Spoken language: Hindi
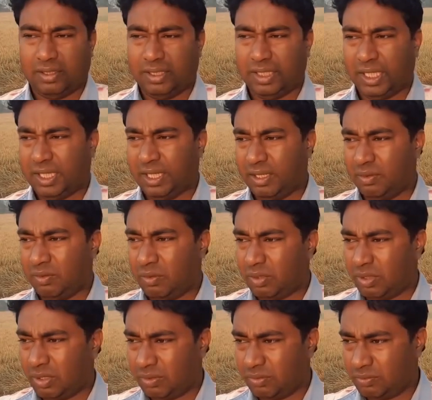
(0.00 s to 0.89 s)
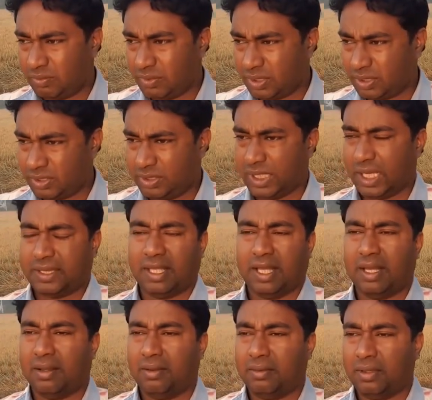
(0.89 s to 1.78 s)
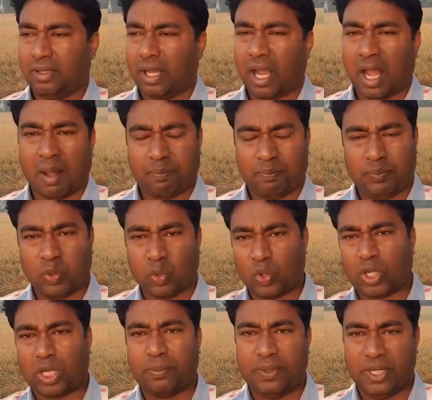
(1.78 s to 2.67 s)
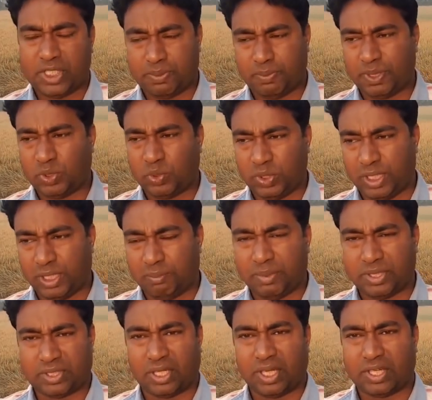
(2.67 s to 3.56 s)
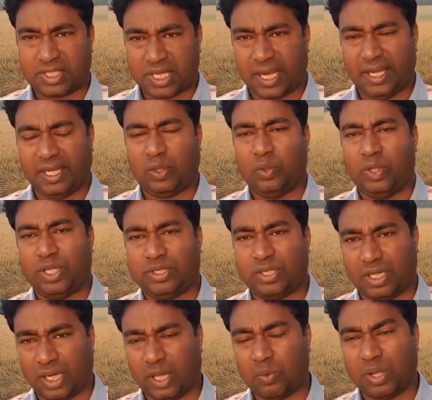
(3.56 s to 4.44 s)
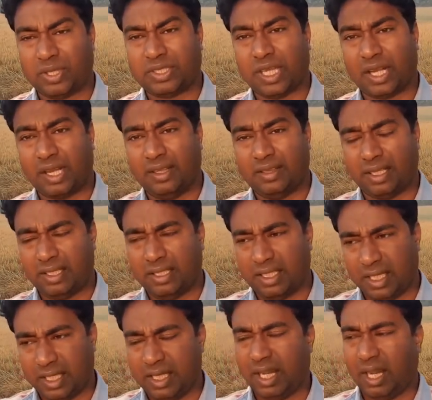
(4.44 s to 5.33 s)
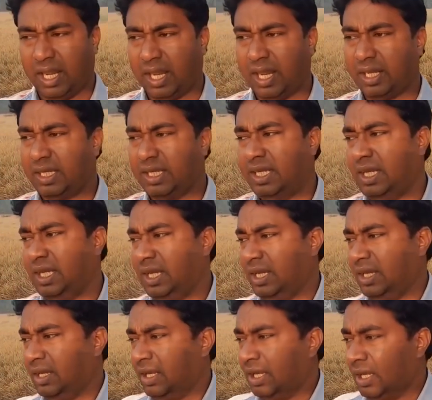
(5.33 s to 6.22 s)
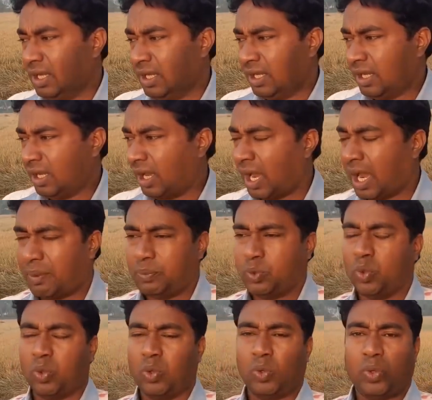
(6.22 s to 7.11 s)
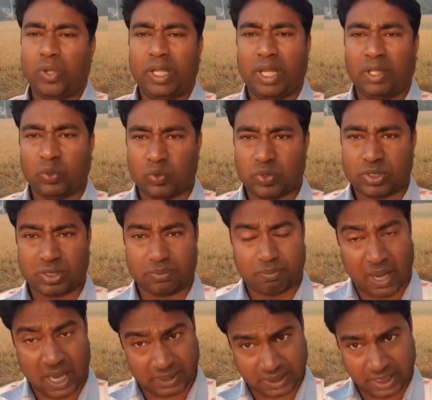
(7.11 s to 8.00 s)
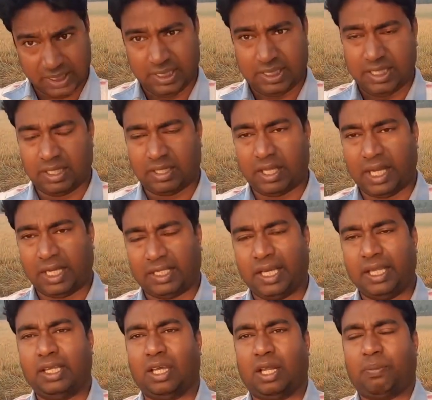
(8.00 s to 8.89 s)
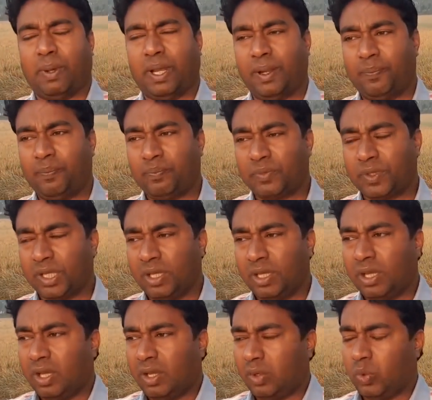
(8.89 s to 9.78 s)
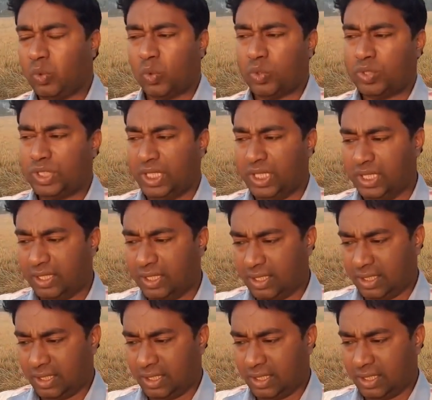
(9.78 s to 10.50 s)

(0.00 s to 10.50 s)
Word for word: देखिए जैसे आप दोनों के बीच में जो ये मिसअंडरस्टैंडिंग हुई है झगड़ा हुआ इसका रीज़न यही है कि आप दोनों एक दूसरे से बात नहीं किए कनेक्ट नहीं कर पाए गुरुजी